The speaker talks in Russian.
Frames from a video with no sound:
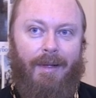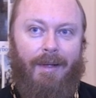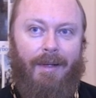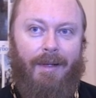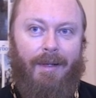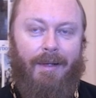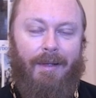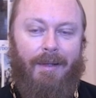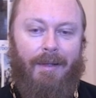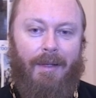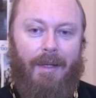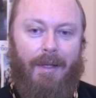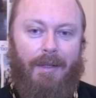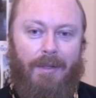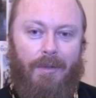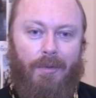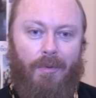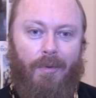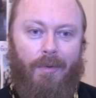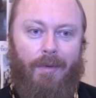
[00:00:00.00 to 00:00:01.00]
э,
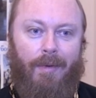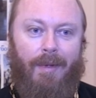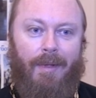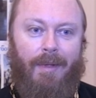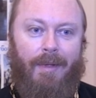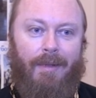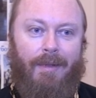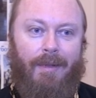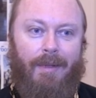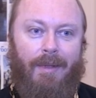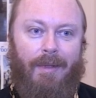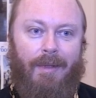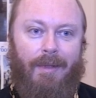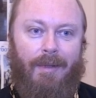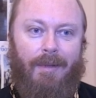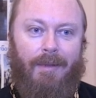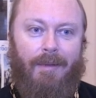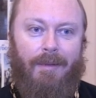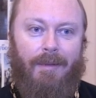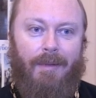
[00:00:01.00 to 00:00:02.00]
основа
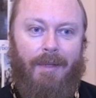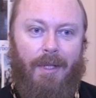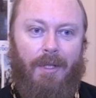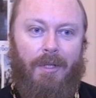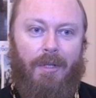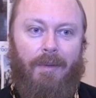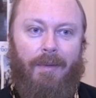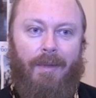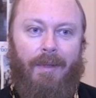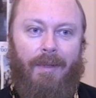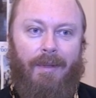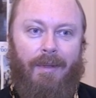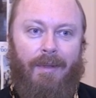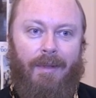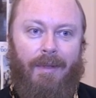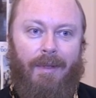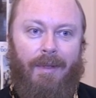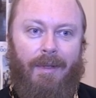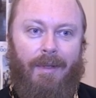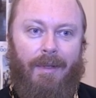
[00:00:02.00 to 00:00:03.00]
нашего
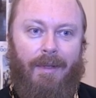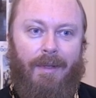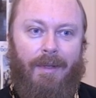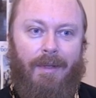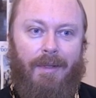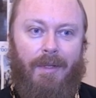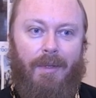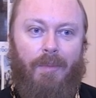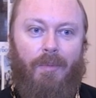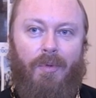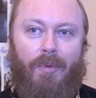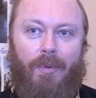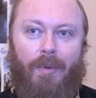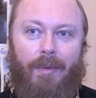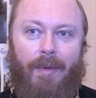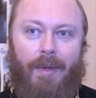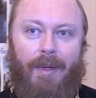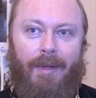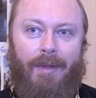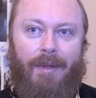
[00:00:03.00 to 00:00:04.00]

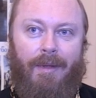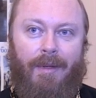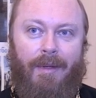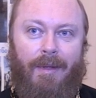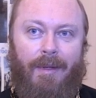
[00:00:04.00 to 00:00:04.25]
земного